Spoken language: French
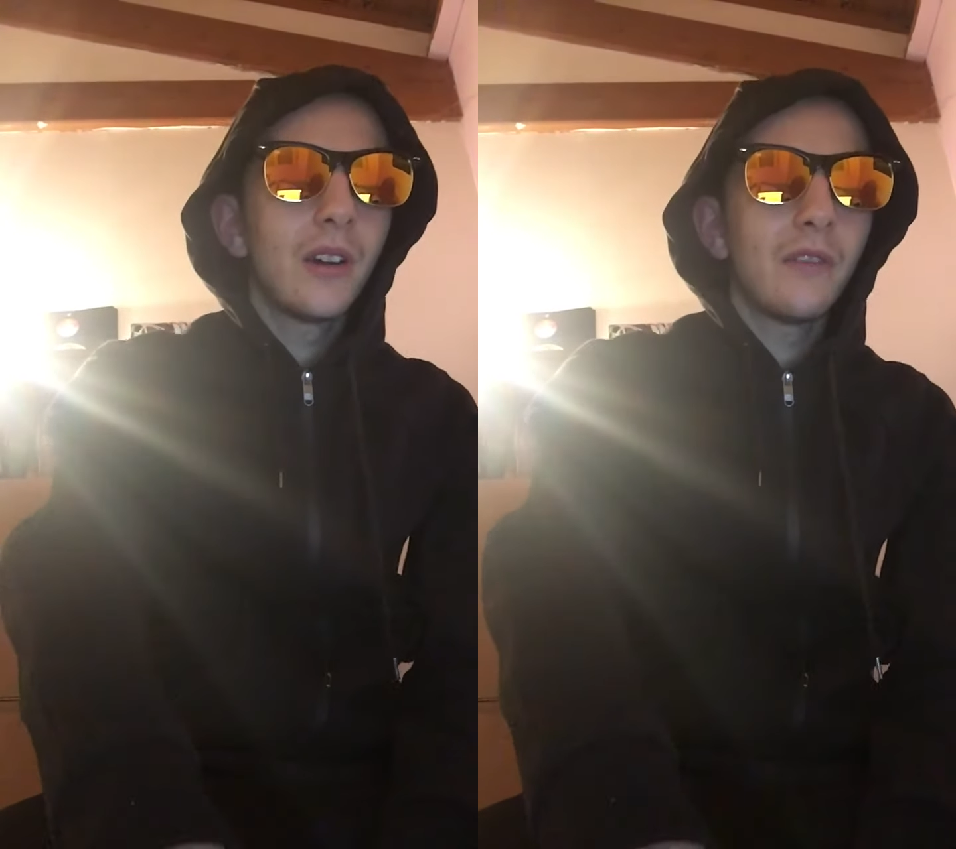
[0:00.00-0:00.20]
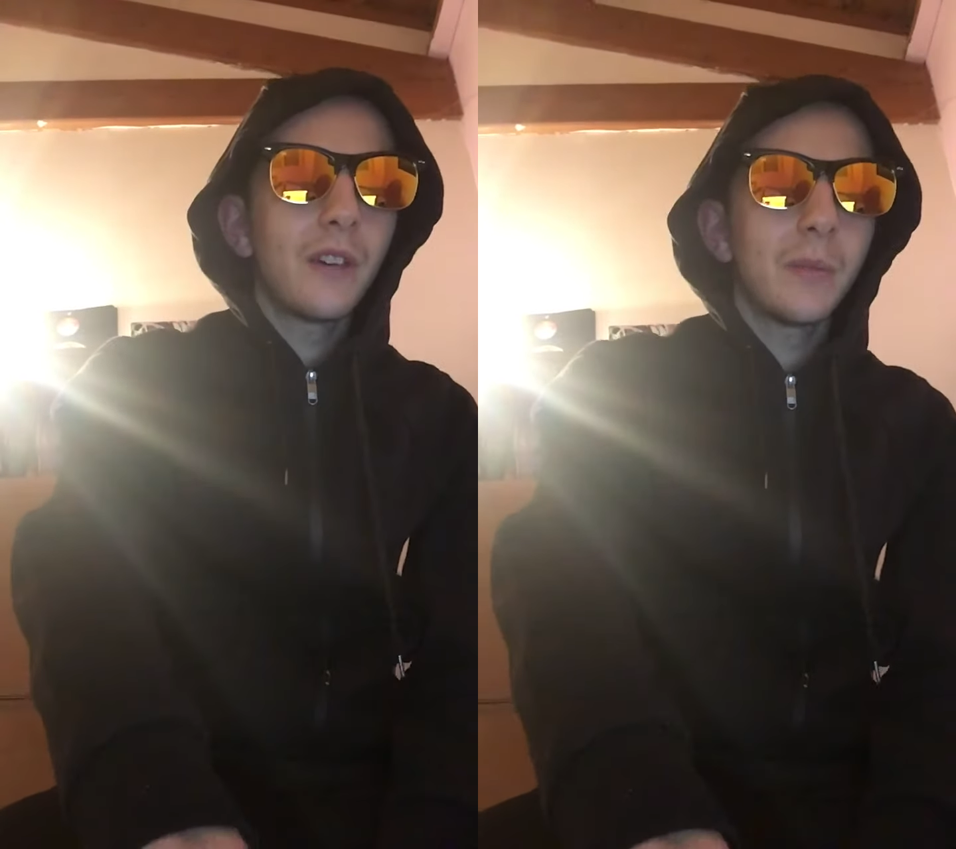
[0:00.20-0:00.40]

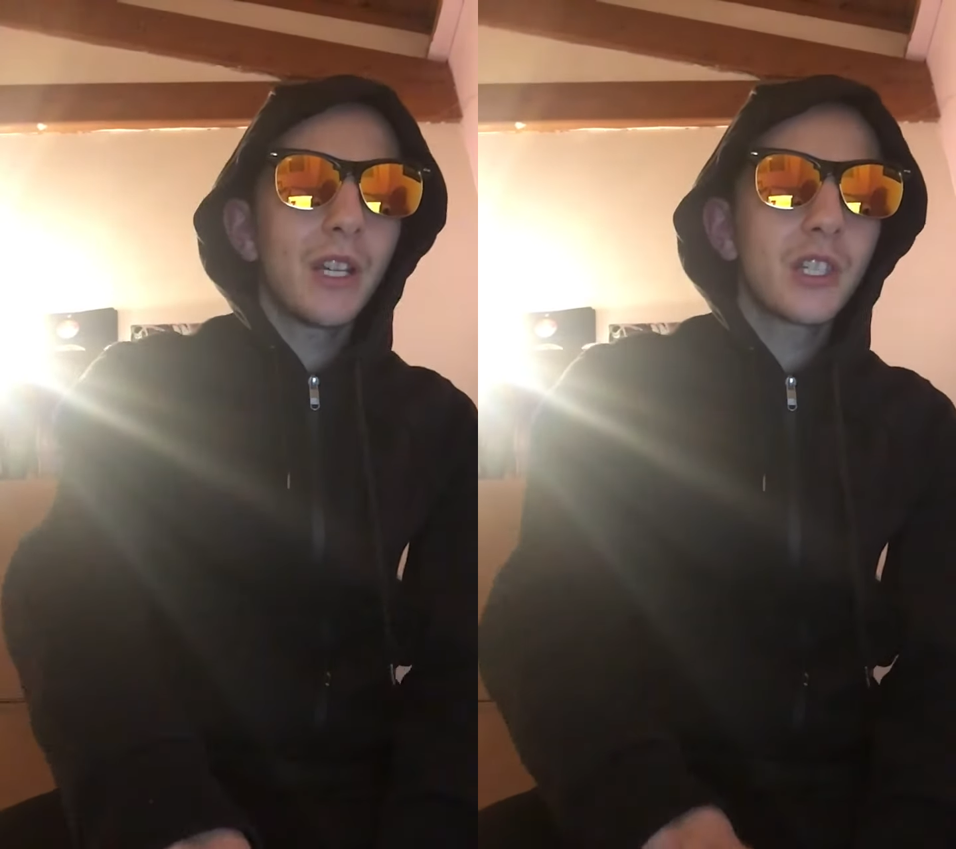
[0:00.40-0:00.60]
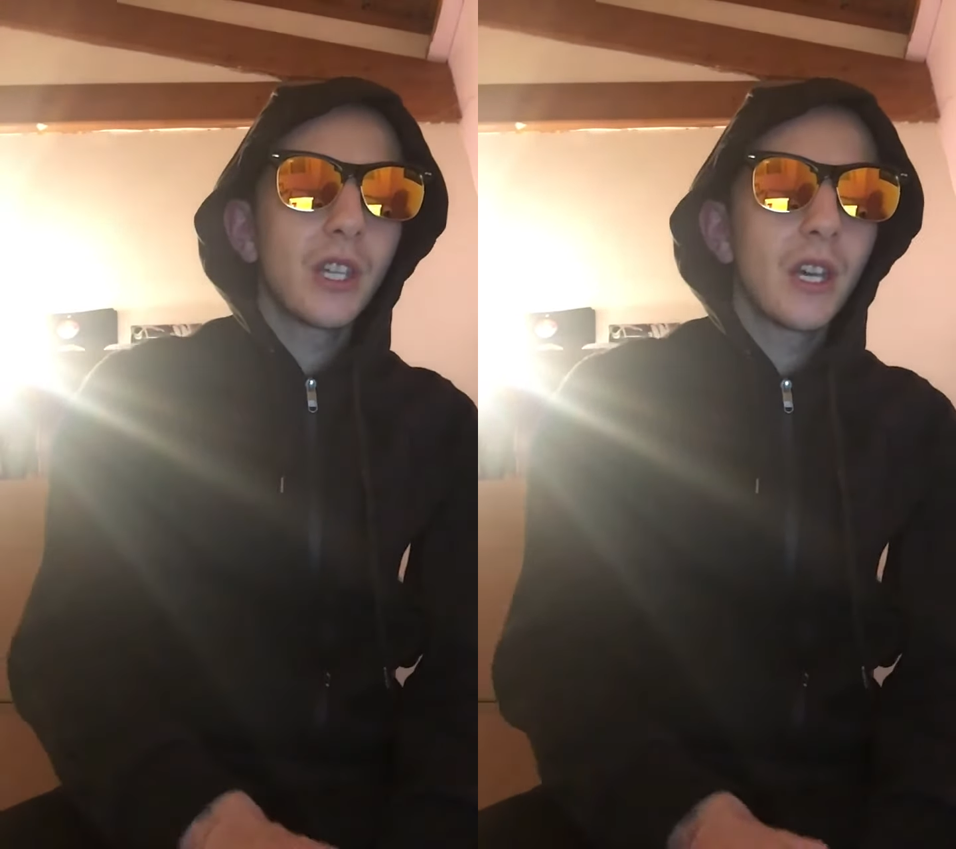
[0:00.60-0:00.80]
En fin de
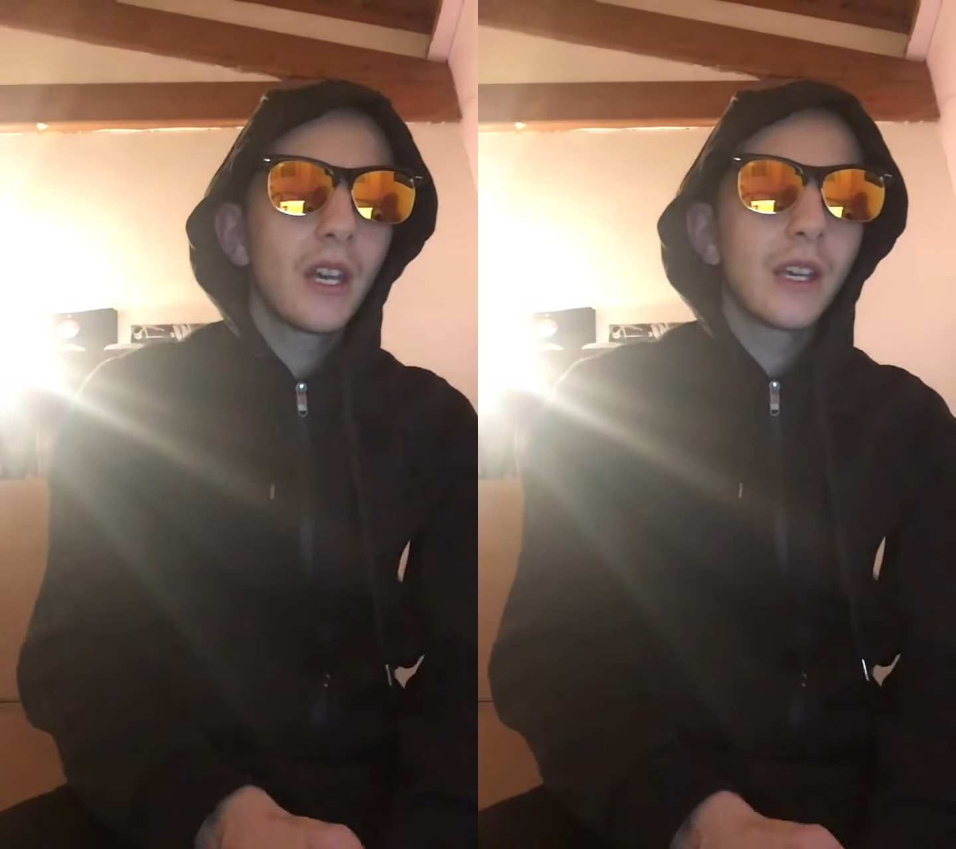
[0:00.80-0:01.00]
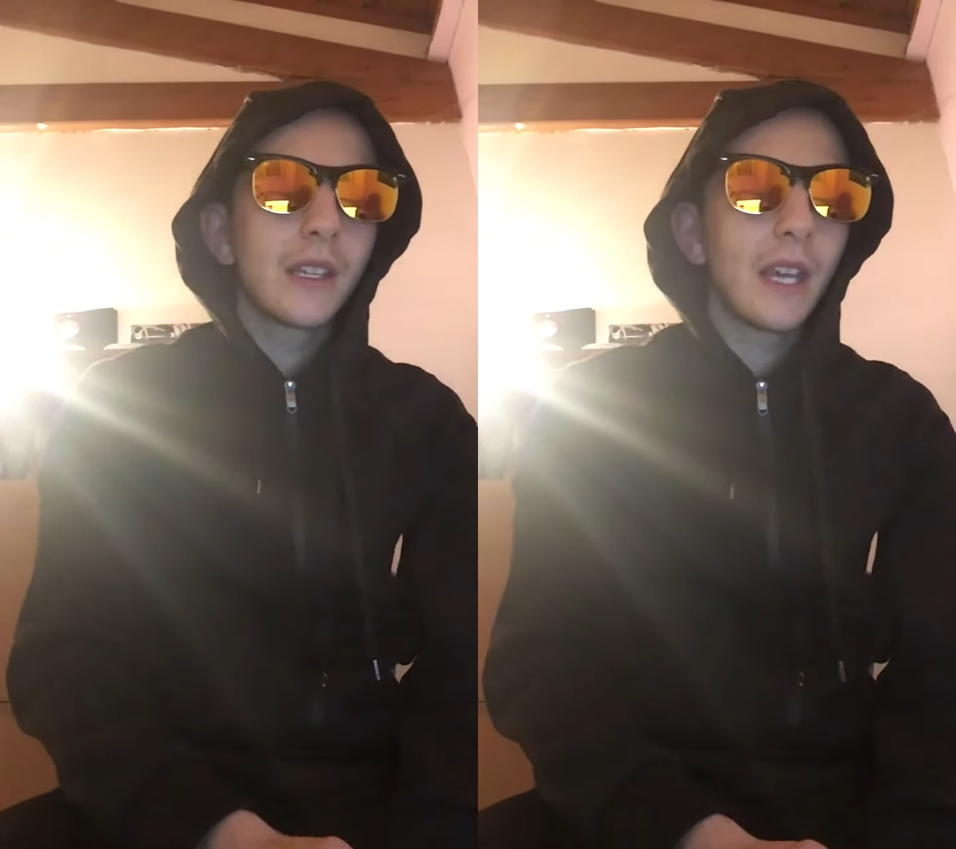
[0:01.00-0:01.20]
match,
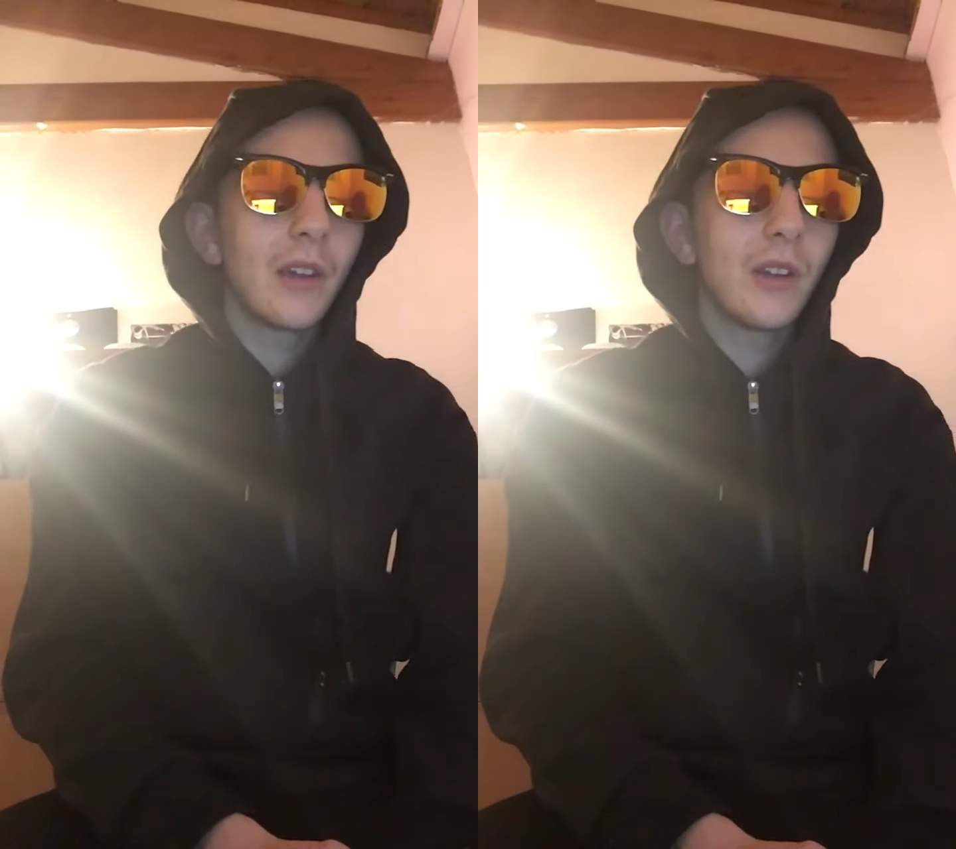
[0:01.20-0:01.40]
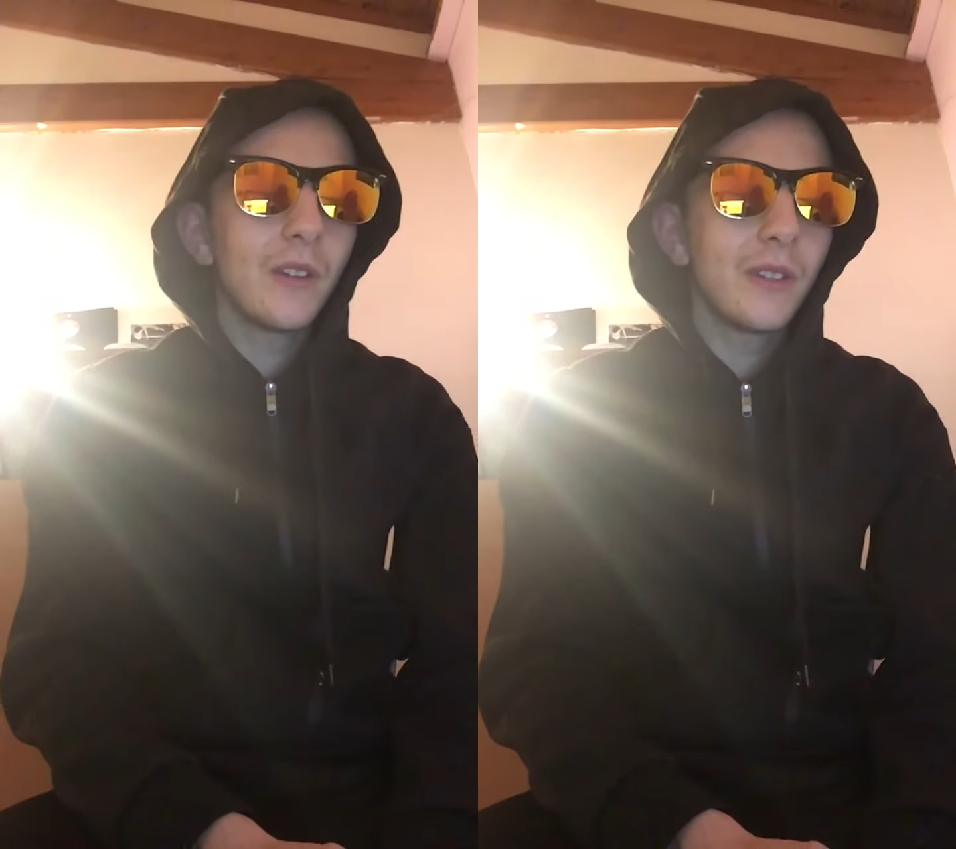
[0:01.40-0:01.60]

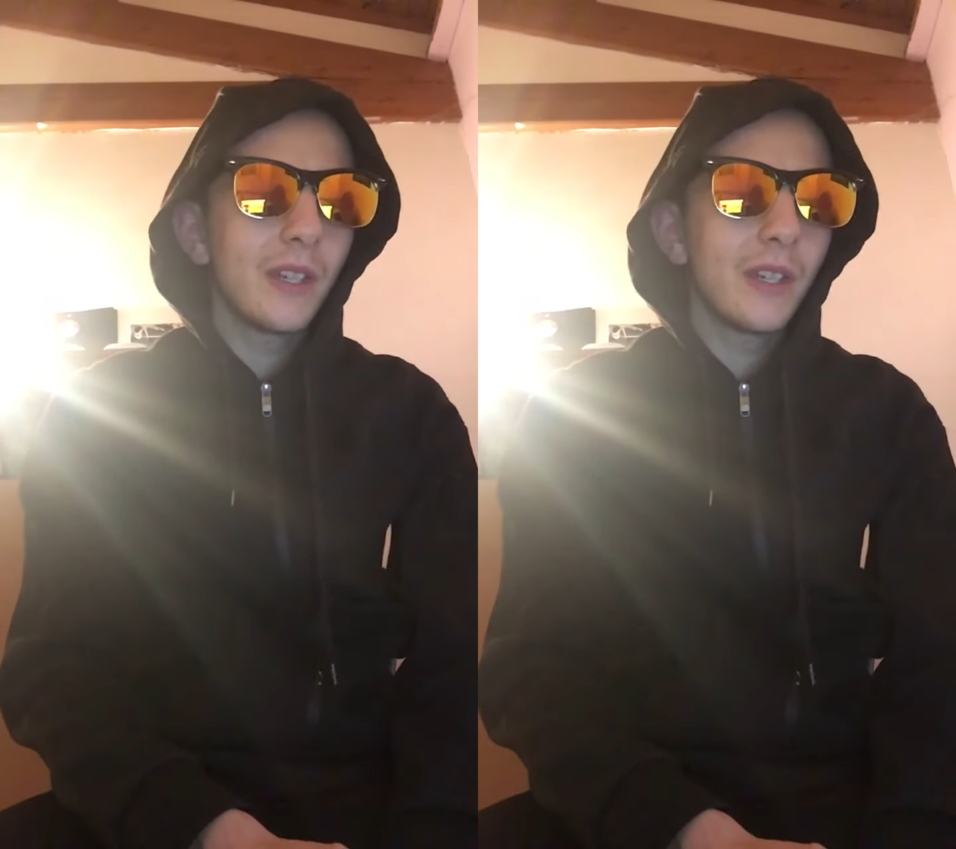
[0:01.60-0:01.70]
Carrillo